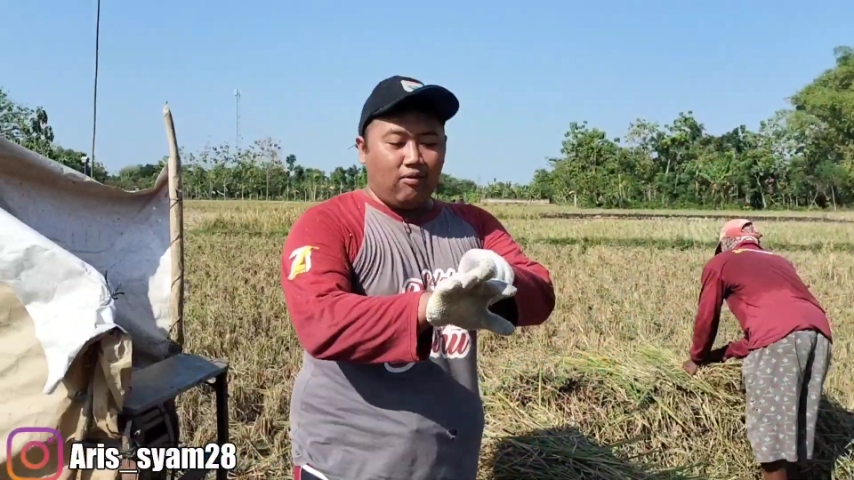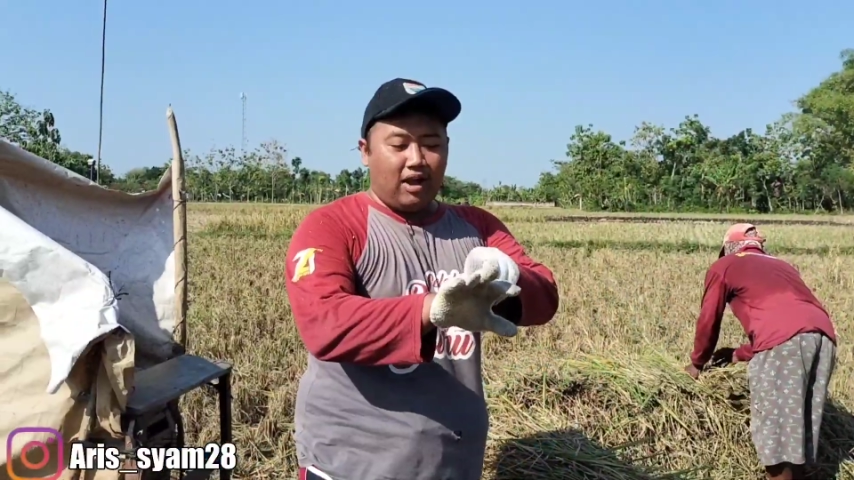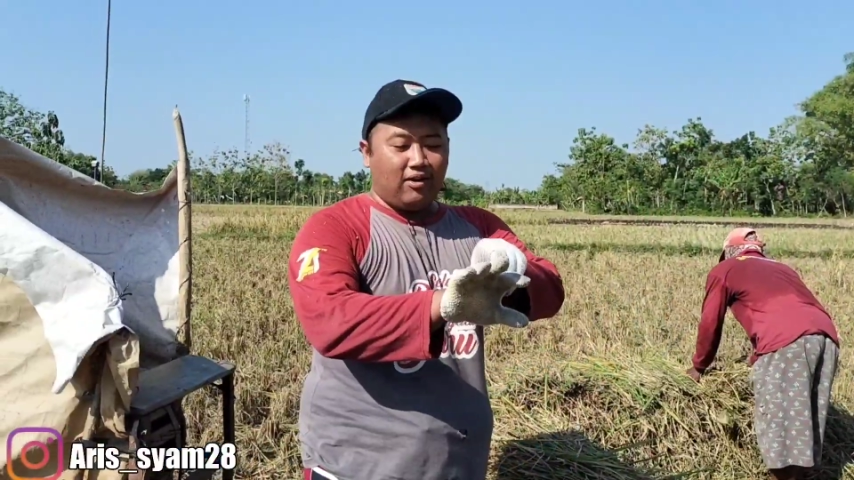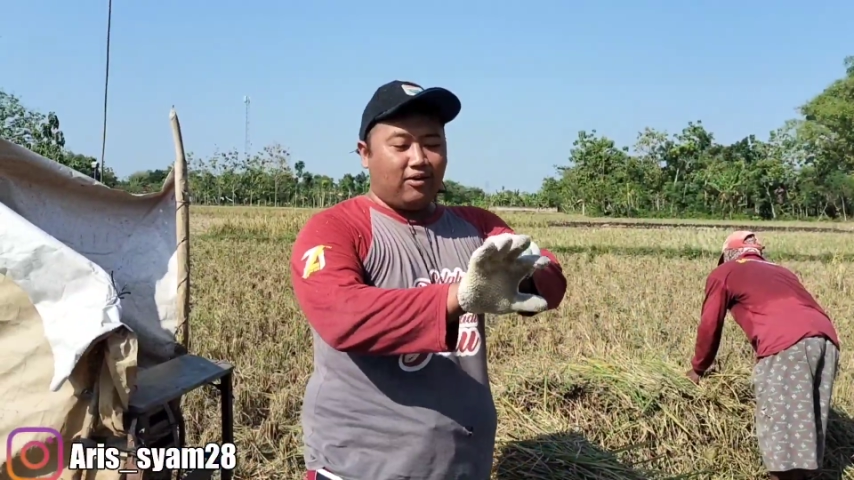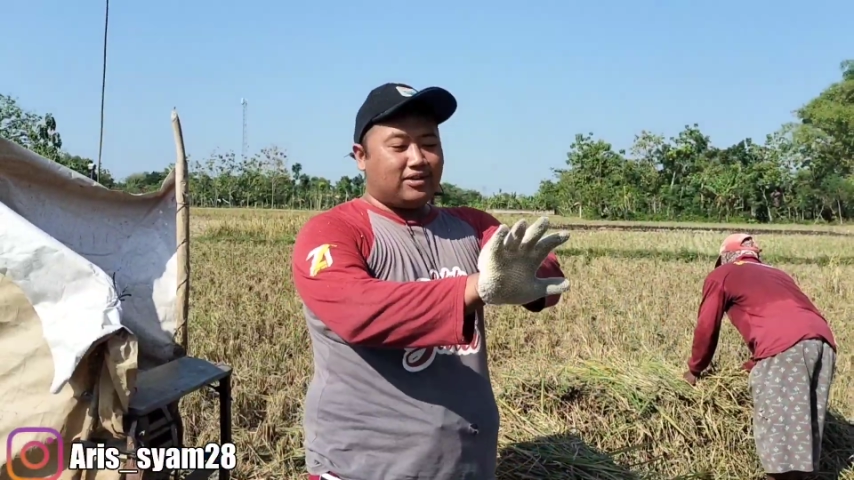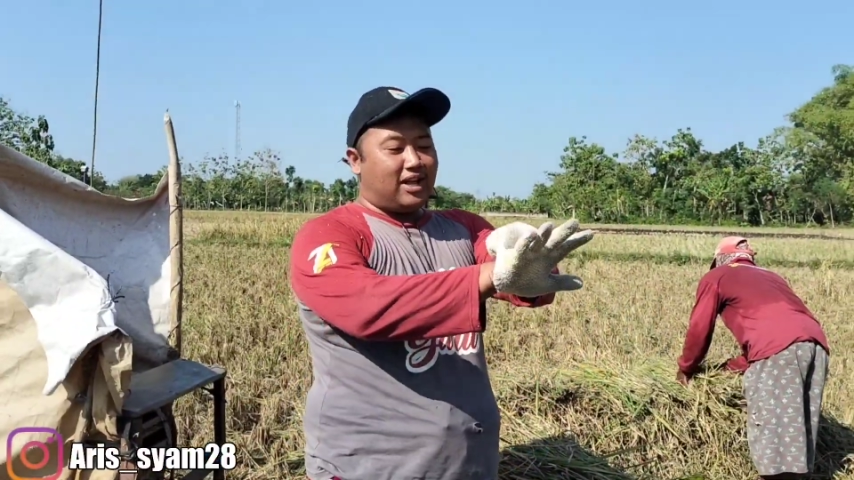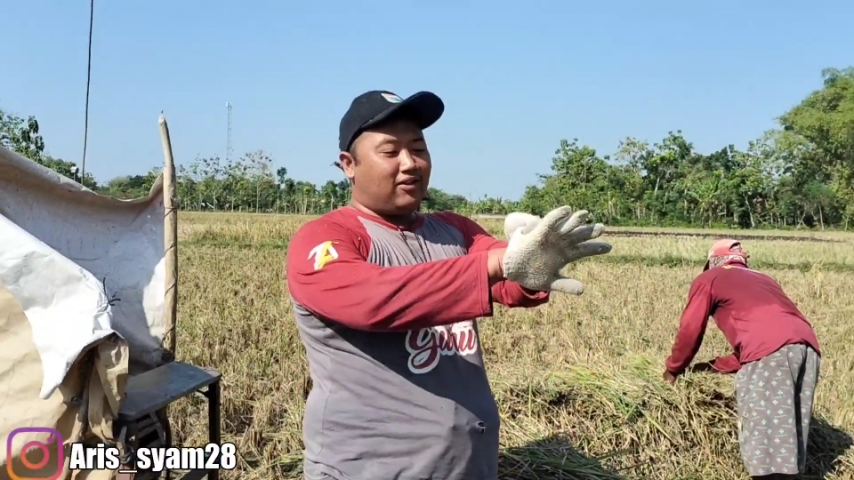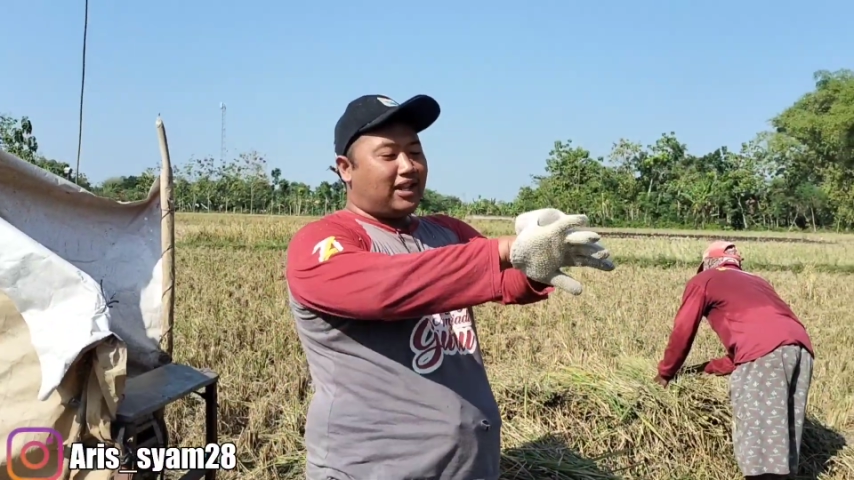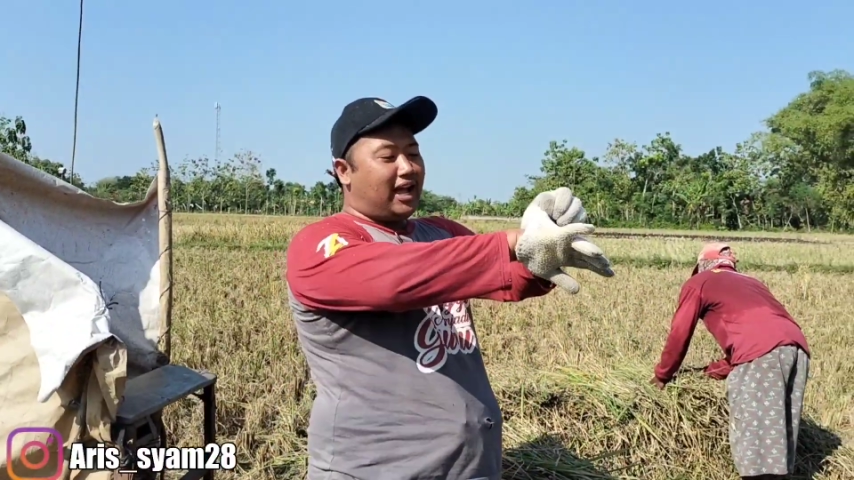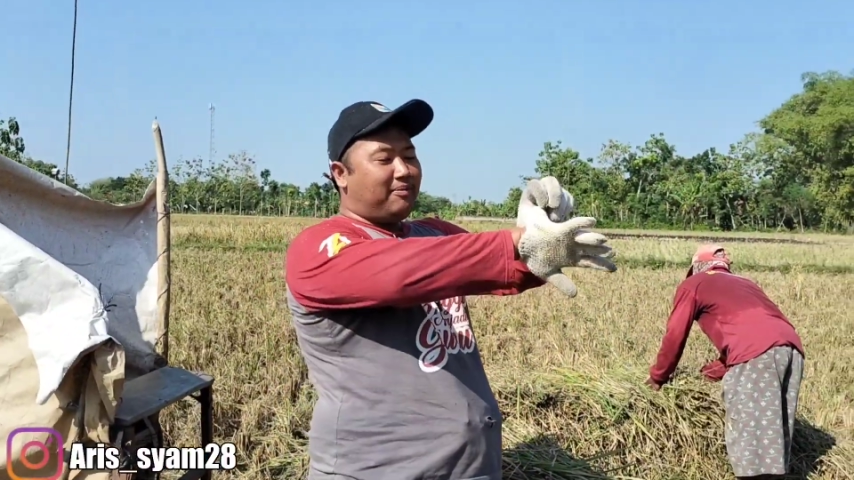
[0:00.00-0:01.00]
nganggur sarung
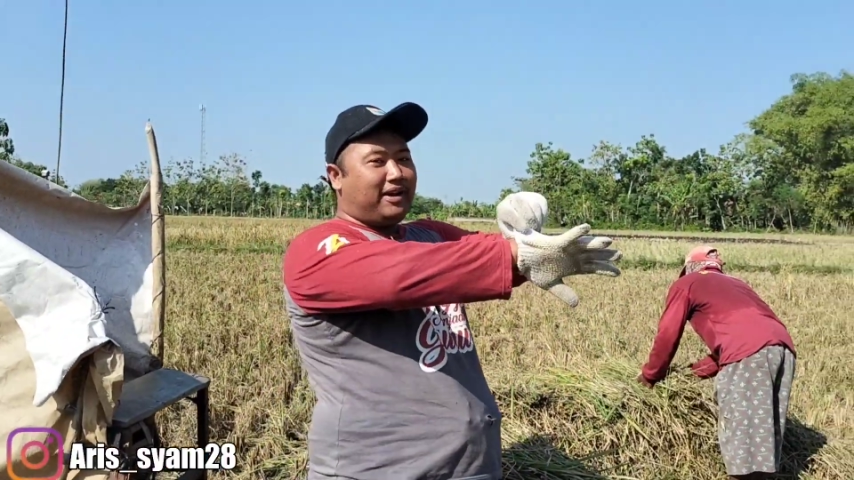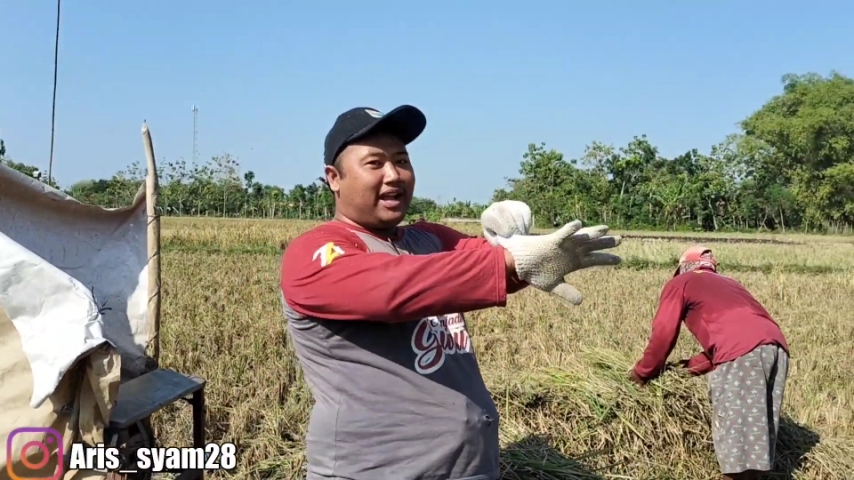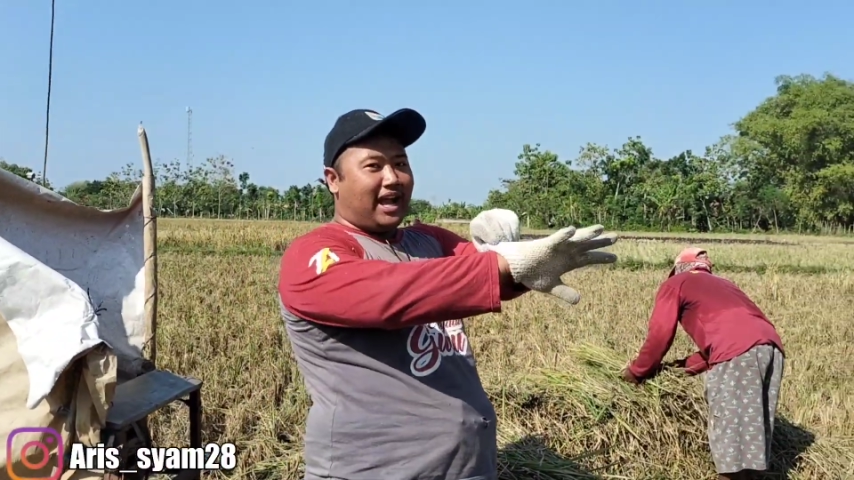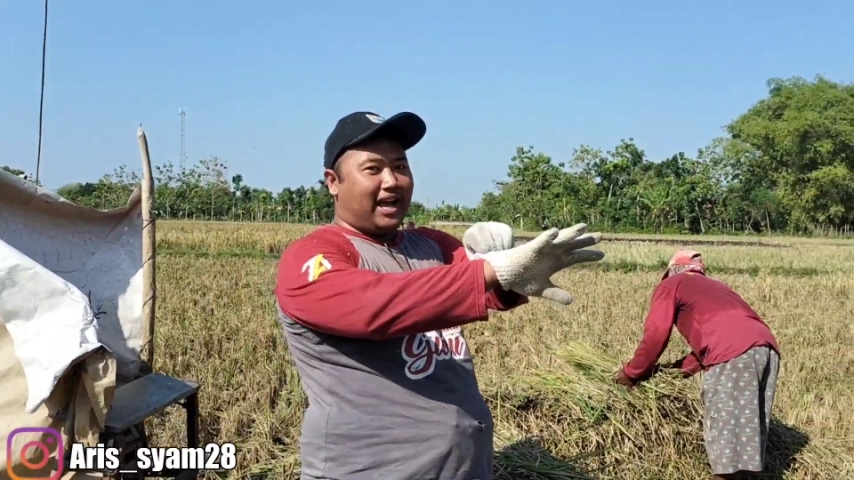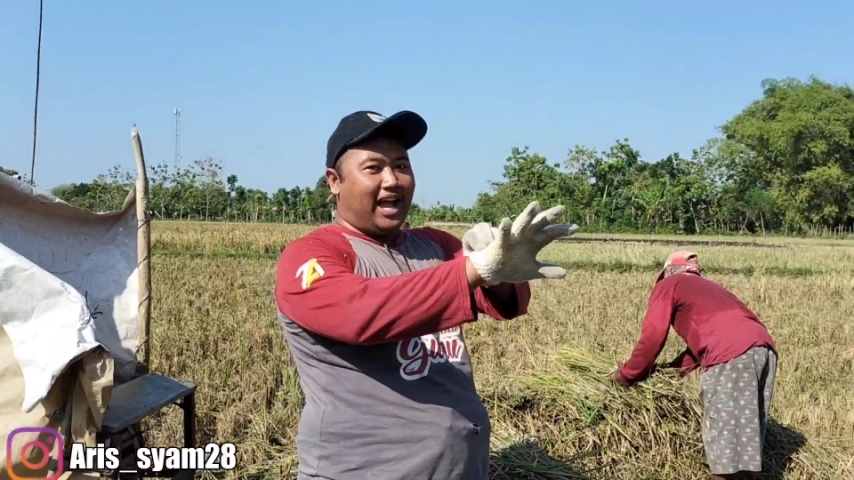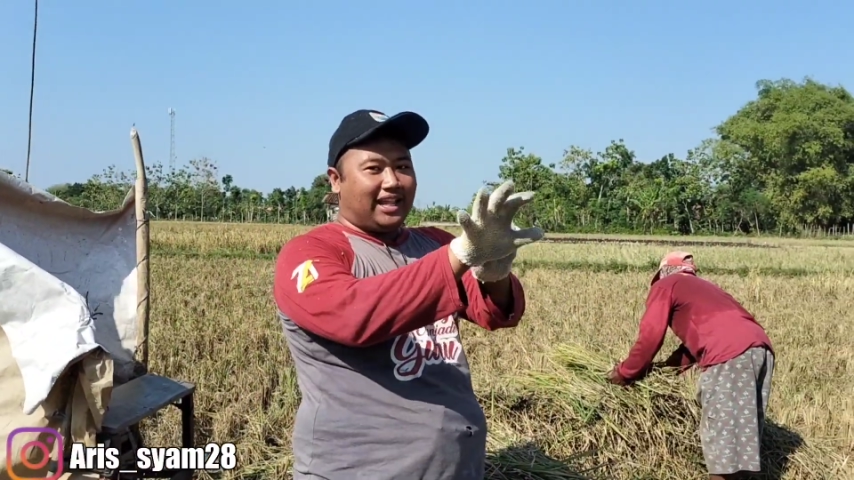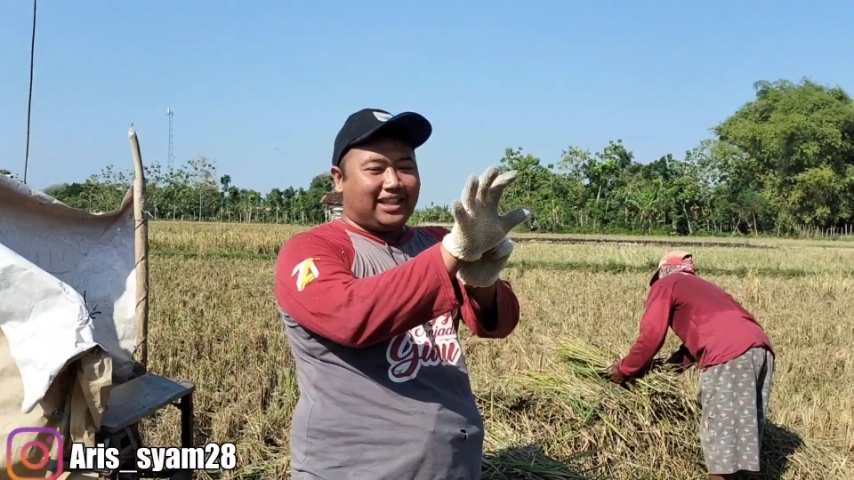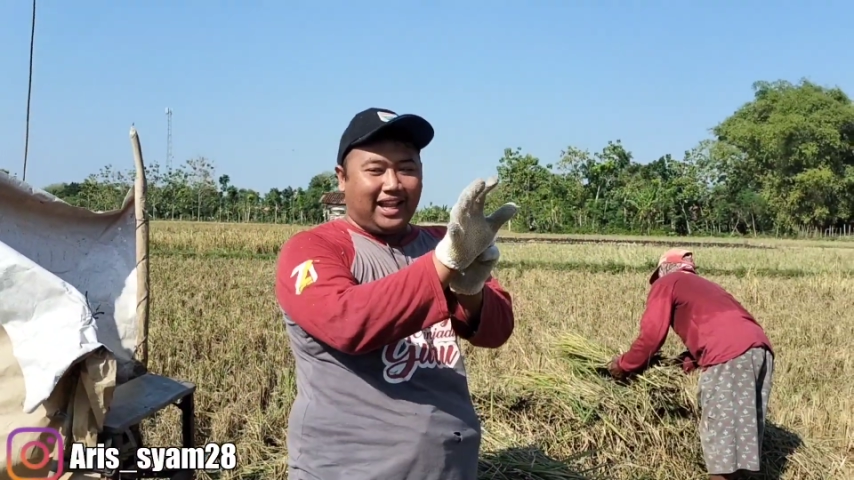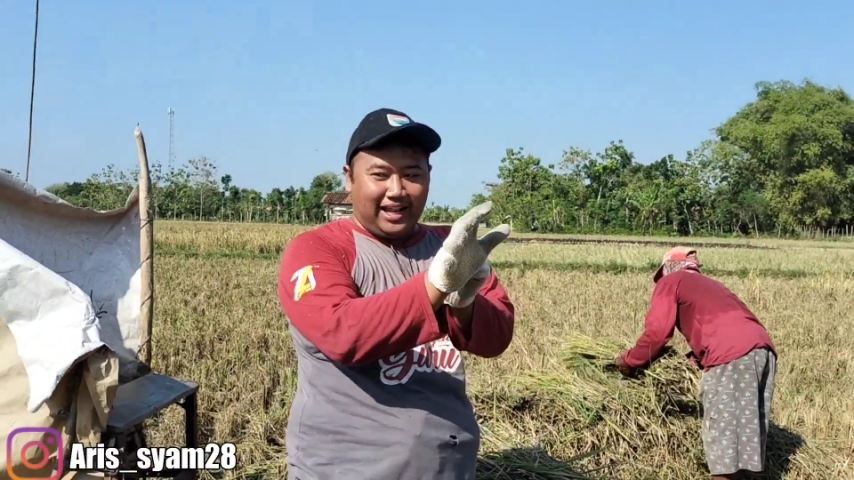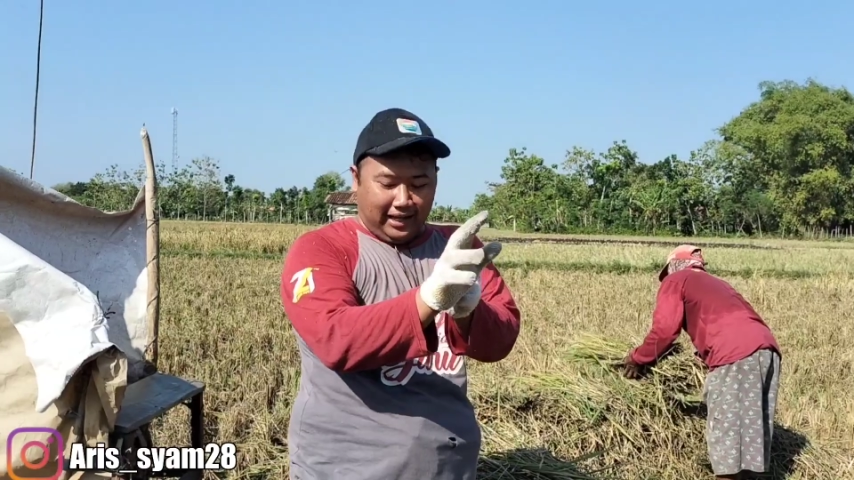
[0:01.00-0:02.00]
tangan ben gatel